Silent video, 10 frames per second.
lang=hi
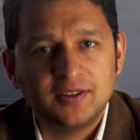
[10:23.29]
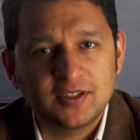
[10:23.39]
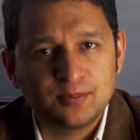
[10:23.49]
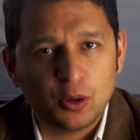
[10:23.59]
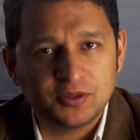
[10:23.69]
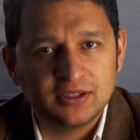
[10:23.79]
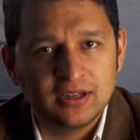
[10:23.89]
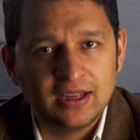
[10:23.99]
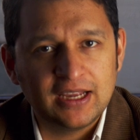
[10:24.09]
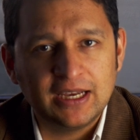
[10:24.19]
रेड स्पॉट
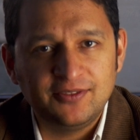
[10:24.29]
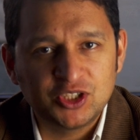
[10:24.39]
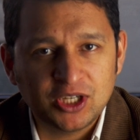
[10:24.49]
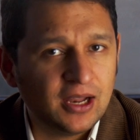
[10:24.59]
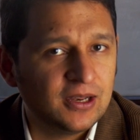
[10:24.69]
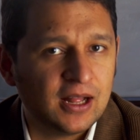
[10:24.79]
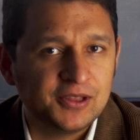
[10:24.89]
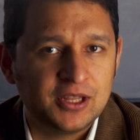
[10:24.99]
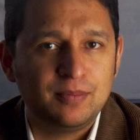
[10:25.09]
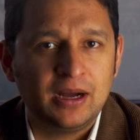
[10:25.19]
यानी विशाल
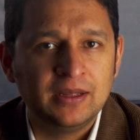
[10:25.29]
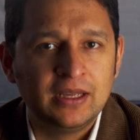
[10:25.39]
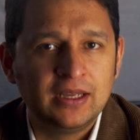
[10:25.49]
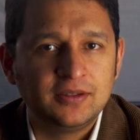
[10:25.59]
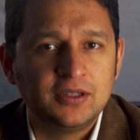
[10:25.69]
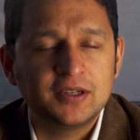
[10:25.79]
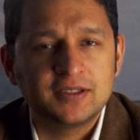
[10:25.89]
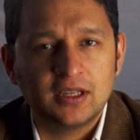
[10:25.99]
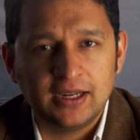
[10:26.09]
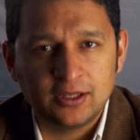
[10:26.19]
लाल धब्बा
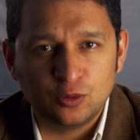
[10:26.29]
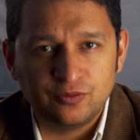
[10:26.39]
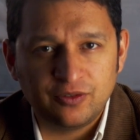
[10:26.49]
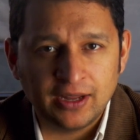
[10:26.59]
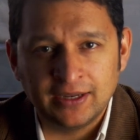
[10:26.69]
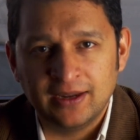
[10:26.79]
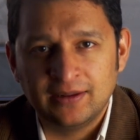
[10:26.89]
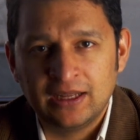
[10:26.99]
दरअसल एक तूफान है